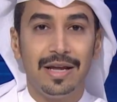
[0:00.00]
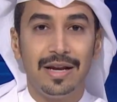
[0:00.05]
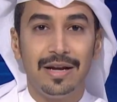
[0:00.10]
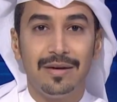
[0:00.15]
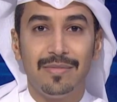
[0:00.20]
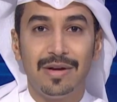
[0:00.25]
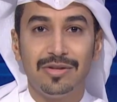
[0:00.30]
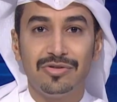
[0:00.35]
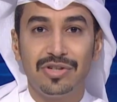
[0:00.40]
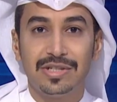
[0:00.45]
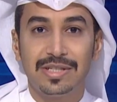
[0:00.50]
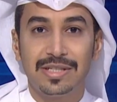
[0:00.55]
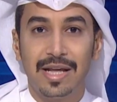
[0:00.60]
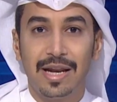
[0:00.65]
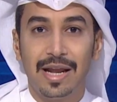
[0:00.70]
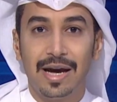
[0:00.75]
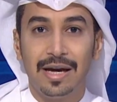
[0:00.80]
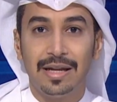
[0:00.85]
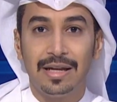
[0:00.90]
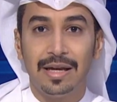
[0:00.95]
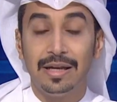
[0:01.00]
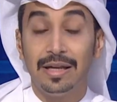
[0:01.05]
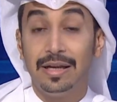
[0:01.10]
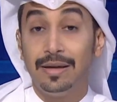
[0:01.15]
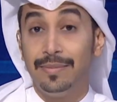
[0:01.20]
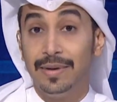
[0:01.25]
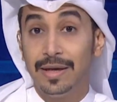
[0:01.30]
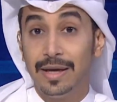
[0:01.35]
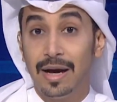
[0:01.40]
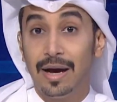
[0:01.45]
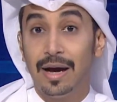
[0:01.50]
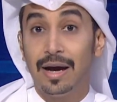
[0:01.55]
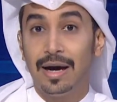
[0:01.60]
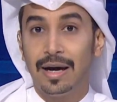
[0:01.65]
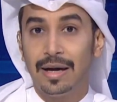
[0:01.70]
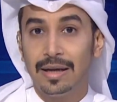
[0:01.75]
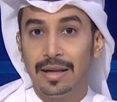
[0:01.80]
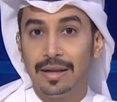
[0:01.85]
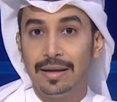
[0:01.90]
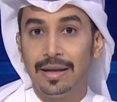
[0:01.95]
المجلس الأعلى للبيئة
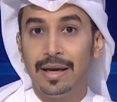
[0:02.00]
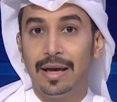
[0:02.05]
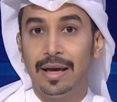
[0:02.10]
أعلن